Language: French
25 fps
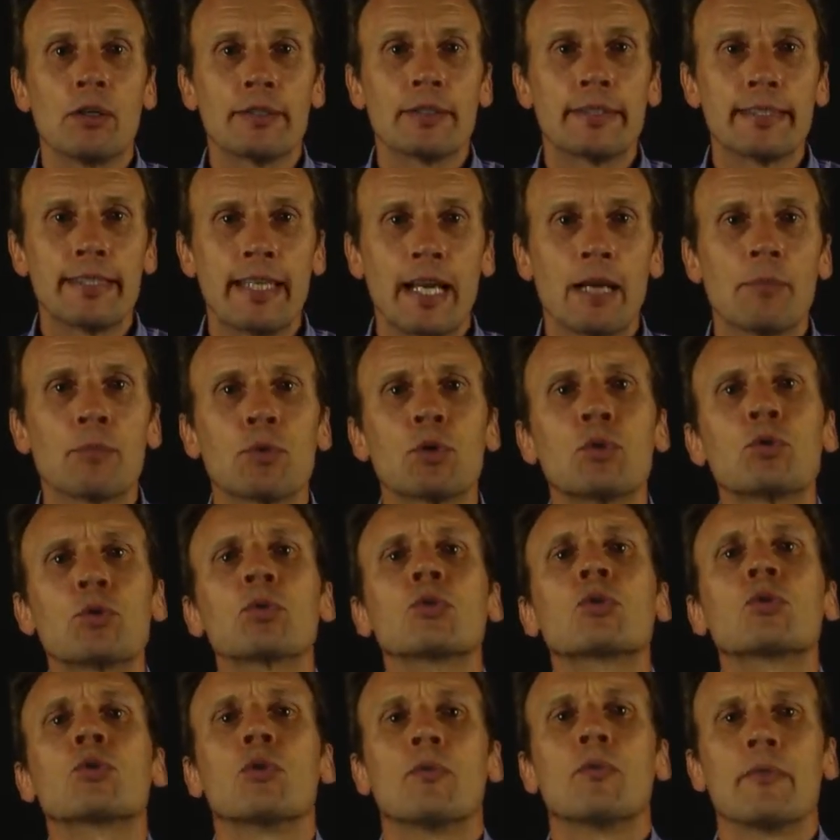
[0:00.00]
en termes de
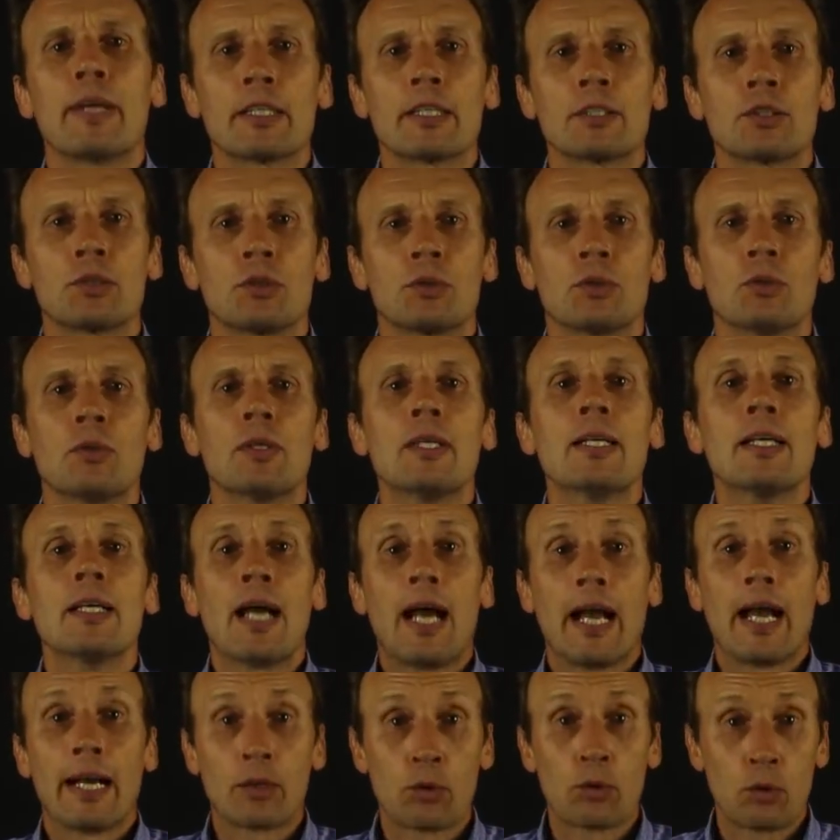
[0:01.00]
taux de conversion
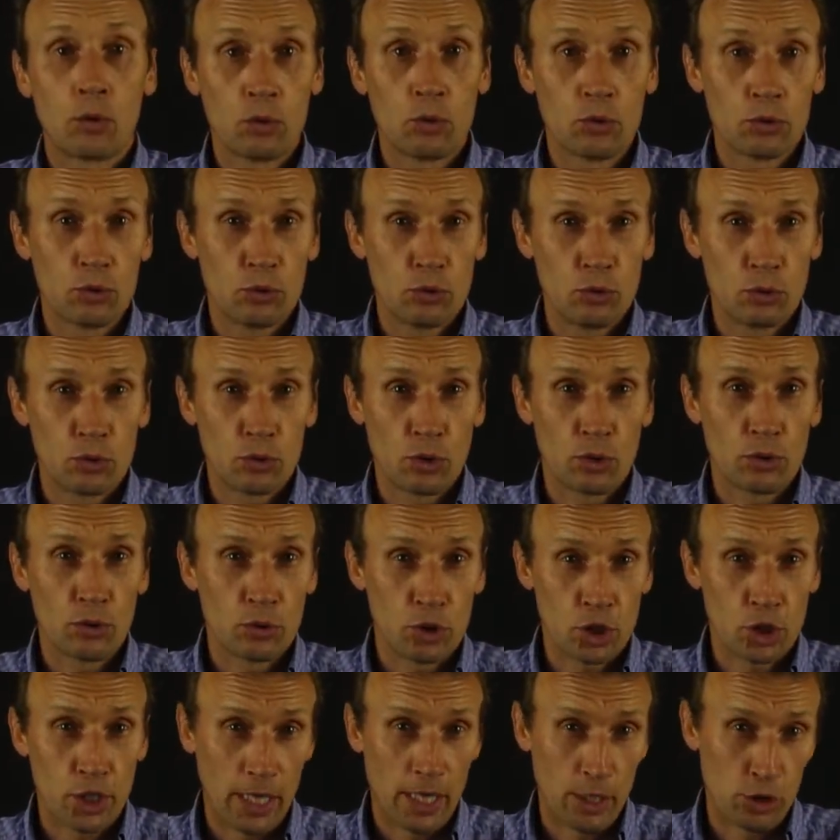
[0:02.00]
à cause du temps
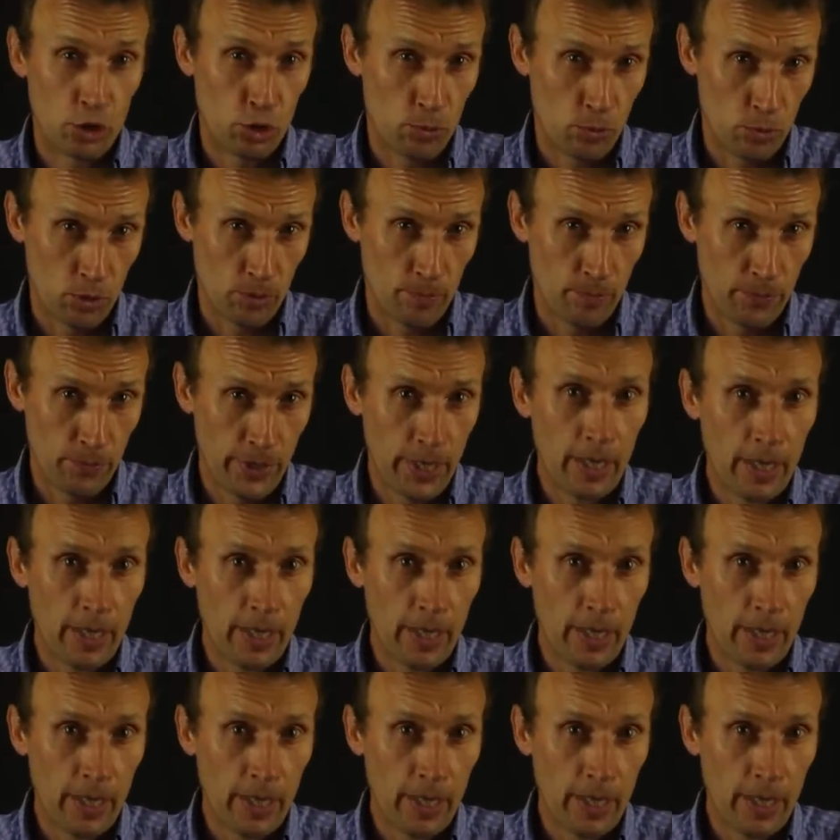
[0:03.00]
de chargement